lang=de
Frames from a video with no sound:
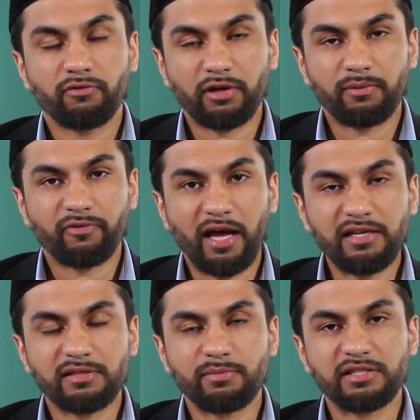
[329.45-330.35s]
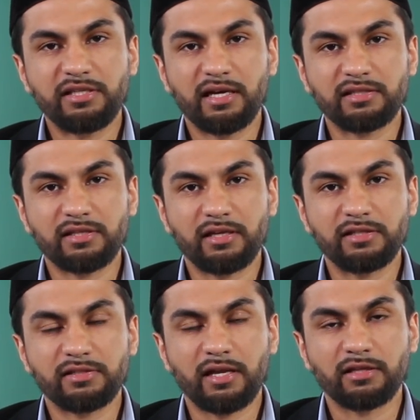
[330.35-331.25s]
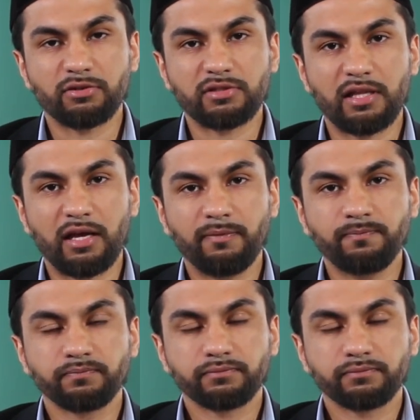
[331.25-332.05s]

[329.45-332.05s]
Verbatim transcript: von dem verheißenen Messias, salam,